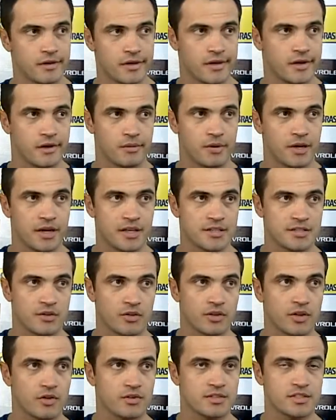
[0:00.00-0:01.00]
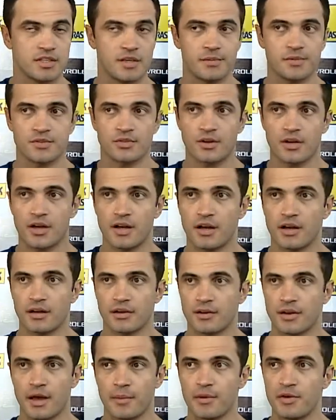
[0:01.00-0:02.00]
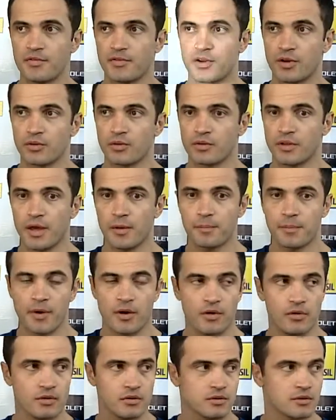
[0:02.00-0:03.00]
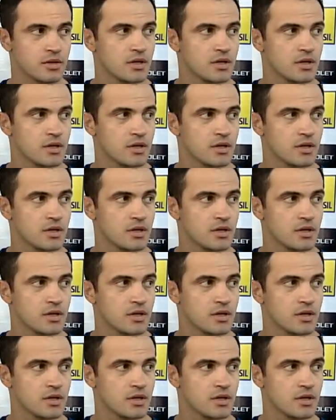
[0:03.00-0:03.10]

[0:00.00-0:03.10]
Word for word: Né? É uma lesão tão simples, nunca acabei ficando um tempão.